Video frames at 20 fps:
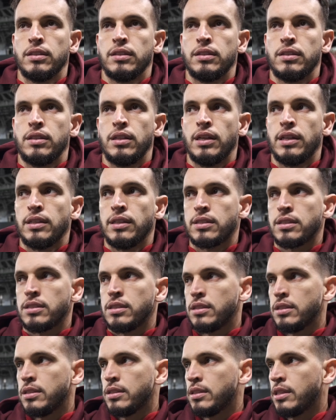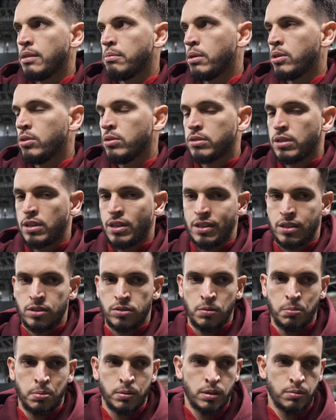для нас, наоборот,
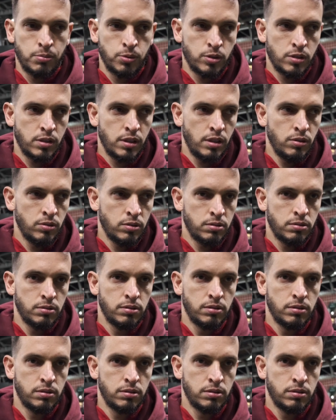хорошо, потому что дают